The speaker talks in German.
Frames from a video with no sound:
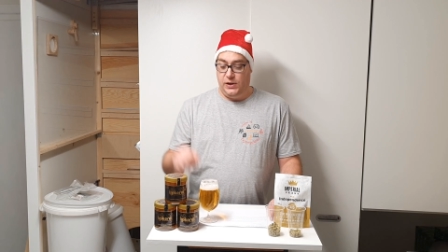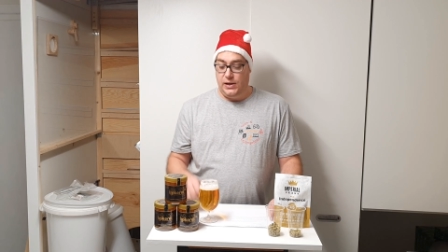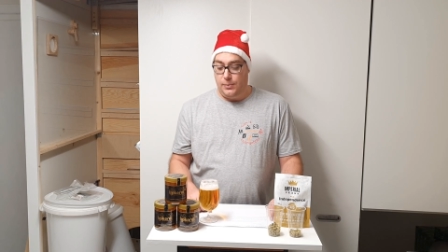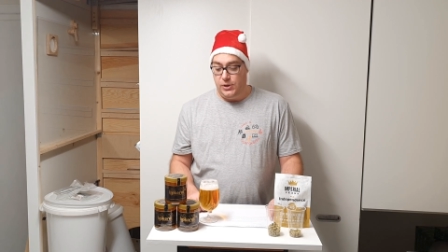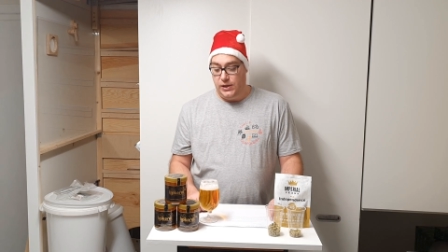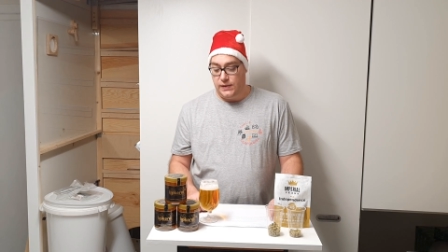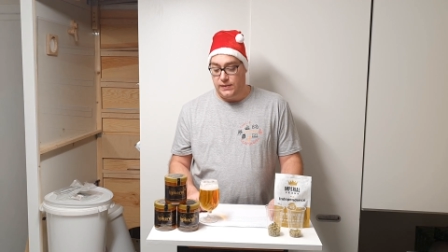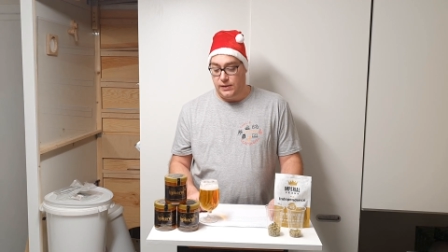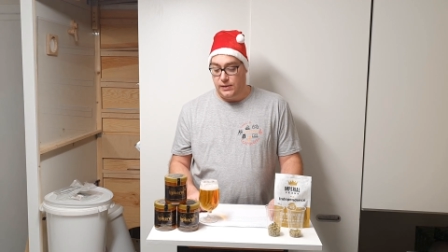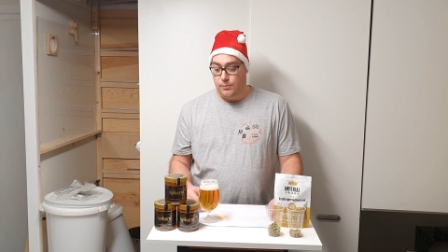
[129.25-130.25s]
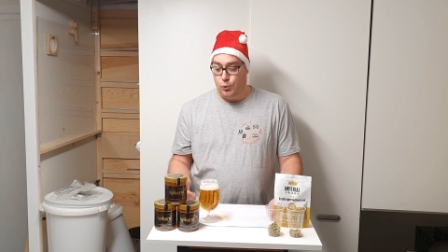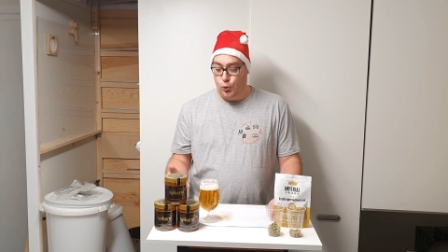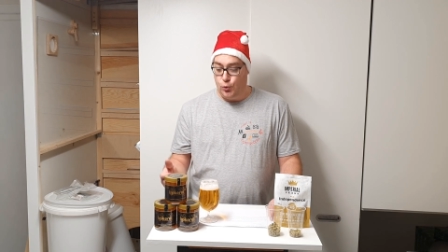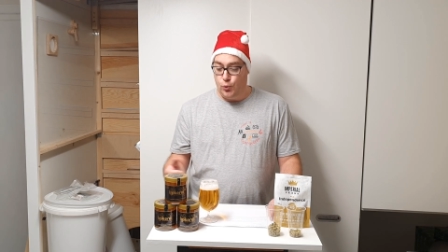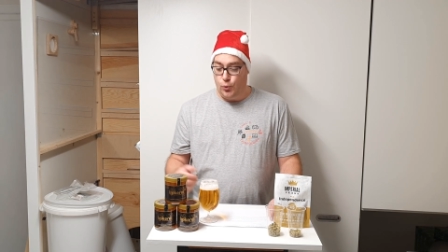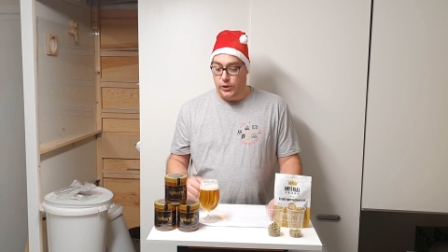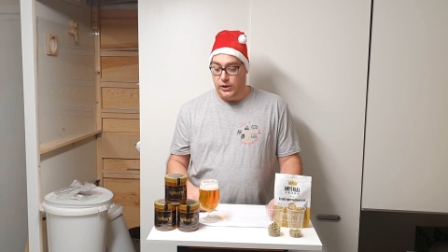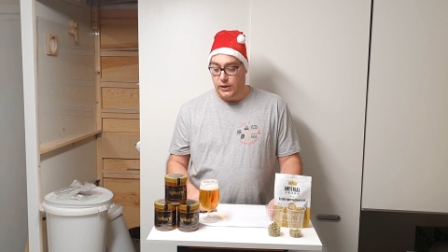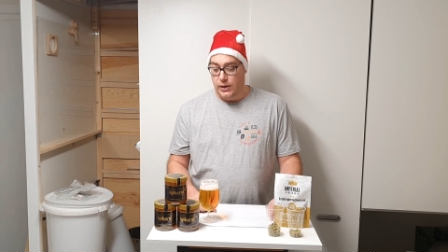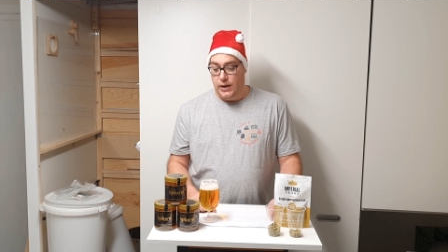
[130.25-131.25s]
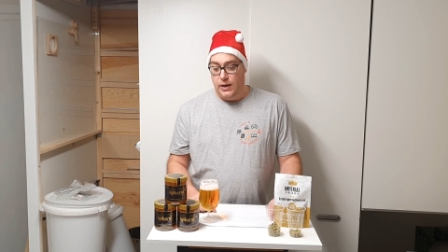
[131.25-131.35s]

Ich habe hier jetzt Blütenhonig